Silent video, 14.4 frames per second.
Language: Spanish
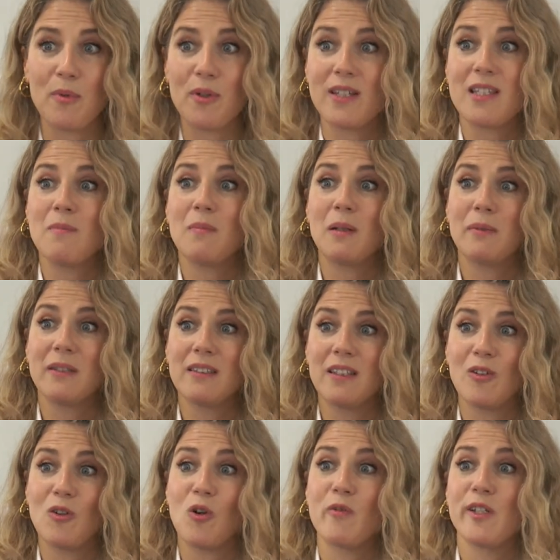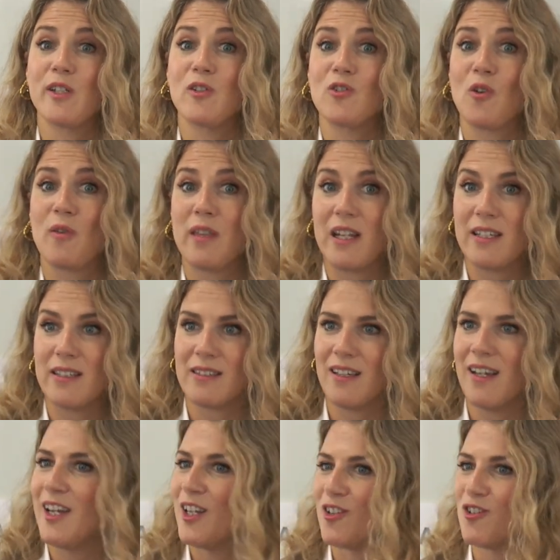porque simplemente los gobiernos
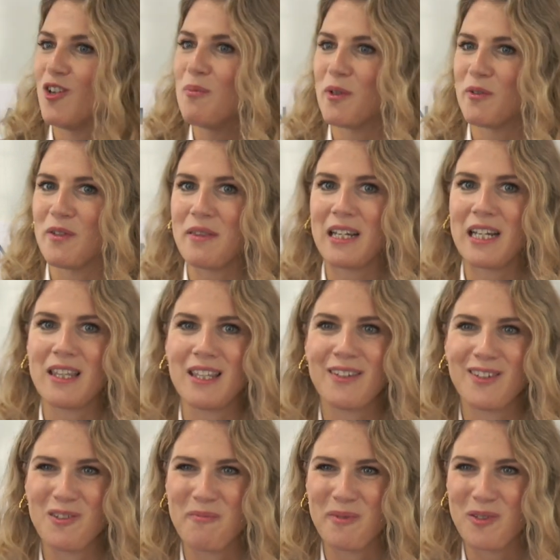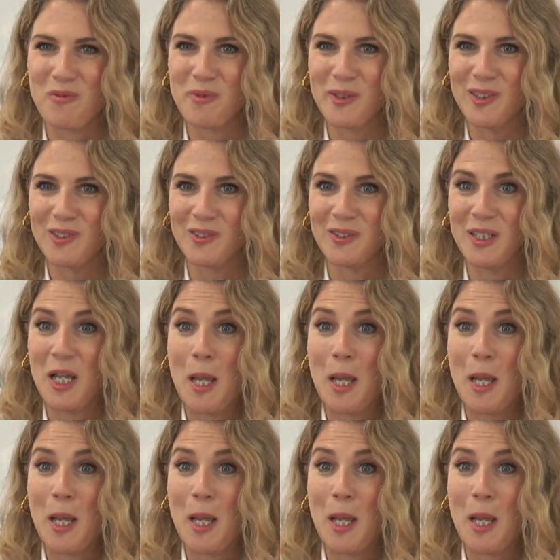socialistas no provincializaban los presupuestos,